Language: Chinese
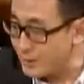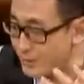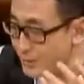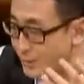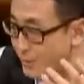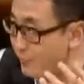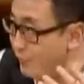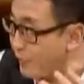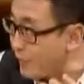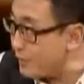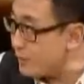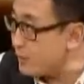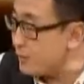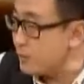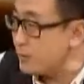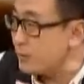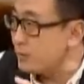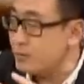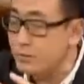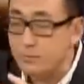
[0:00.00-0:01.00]
这个这个放
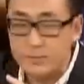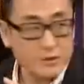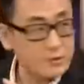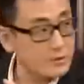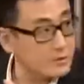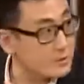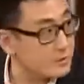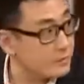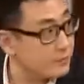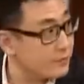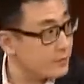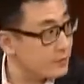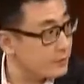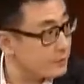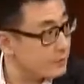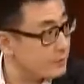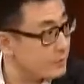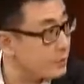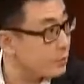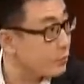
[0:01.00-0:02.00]
呃什么四
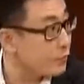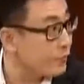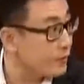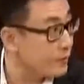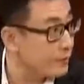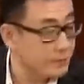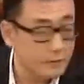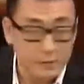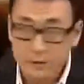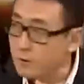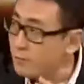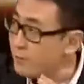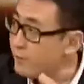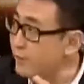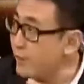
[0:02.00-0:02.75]
分六分